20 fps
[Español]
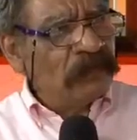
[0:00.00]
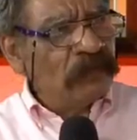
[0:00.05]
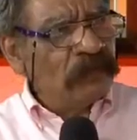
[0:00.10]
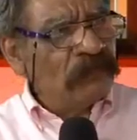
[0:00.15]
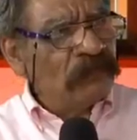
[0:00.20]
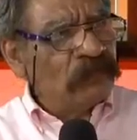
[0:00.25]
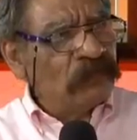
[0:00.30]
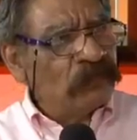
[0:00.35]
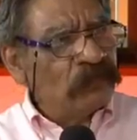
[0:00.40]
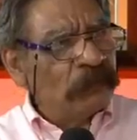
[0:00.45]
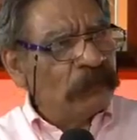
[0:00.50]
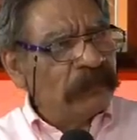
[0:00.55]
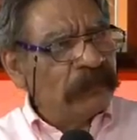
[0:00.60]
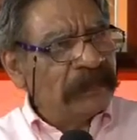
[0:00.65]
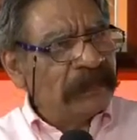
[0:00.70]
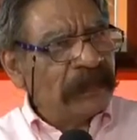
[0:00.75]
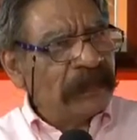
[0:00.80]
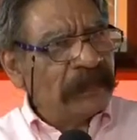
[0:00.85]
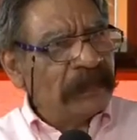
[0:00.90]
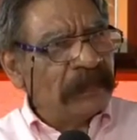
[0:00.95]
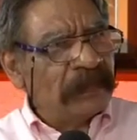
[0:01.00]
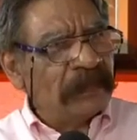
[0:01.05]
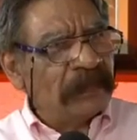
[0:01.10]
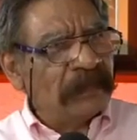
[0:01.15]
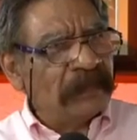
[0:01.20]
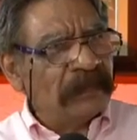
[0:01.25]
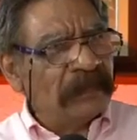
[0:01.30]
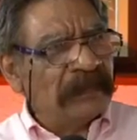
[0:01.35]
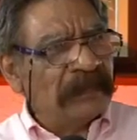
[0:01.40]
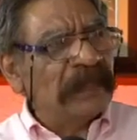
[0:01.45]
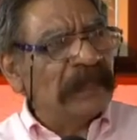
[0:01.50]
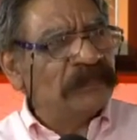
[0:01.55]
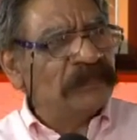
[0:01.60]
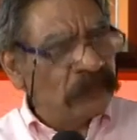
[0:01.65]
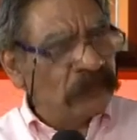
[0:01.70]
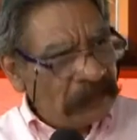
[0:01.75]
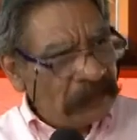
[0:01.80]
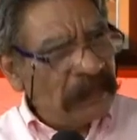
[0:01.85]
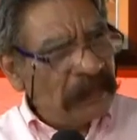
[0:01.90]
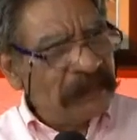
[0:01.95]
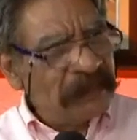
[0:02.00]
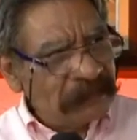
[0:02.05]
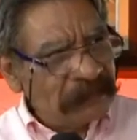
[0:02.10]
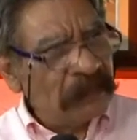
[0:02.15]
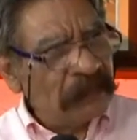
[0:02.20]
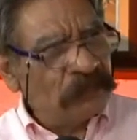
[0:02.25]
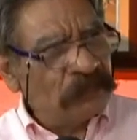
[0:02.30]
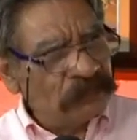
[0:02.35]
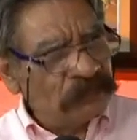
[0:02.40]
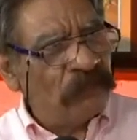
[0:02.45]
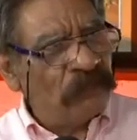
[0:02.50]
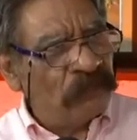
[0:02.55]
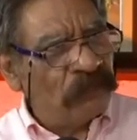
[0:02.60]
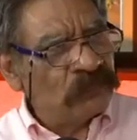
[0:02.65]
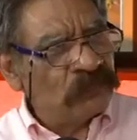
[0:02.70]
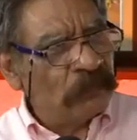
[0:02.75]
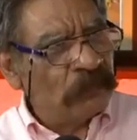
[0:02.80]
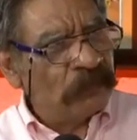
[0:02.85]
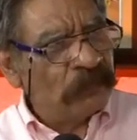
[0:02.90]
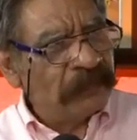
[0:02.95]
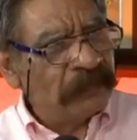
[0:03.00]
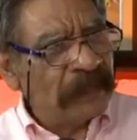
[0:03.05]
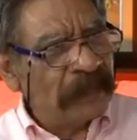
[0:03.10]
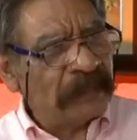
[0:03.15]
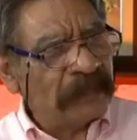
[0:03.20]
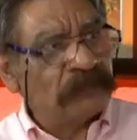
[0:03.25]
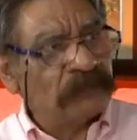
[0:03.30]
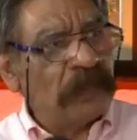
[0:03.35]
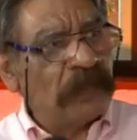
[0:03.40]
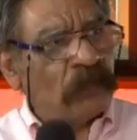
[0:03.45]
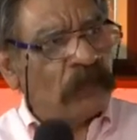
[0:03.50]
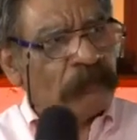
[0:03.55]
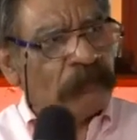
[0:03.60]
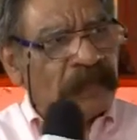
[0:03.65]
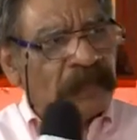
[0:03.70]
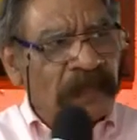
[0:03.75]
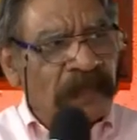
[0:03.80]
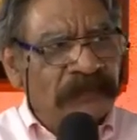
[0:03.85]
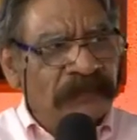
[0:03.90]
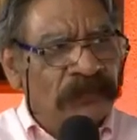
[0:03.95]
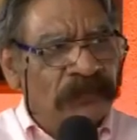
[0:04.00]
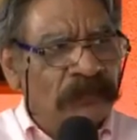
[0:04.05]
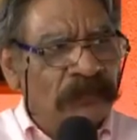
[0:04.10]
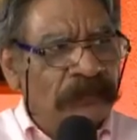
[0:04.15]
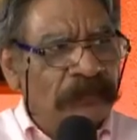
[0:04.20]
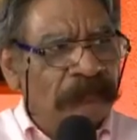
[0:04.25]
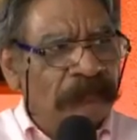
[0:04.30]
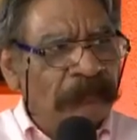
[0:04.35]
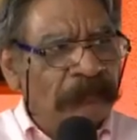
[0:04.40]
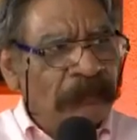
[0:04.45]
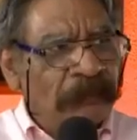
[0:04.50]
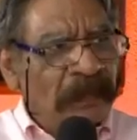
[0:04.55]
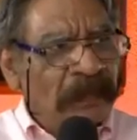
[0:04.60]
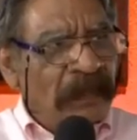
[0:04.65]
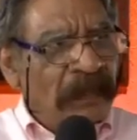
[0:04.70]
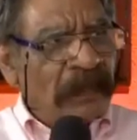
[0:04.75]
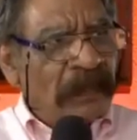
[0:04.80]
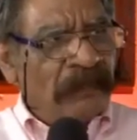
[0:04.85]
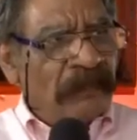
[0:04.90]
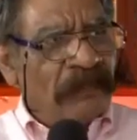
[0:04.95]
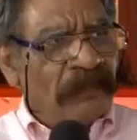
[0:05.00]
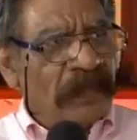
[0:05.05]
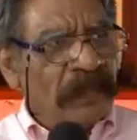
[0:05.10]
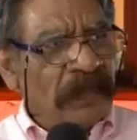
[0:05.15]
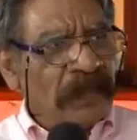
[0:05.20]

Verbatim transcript: el fotomontaje. Eh, la historita del santo es un fotomontaje, es una combinación de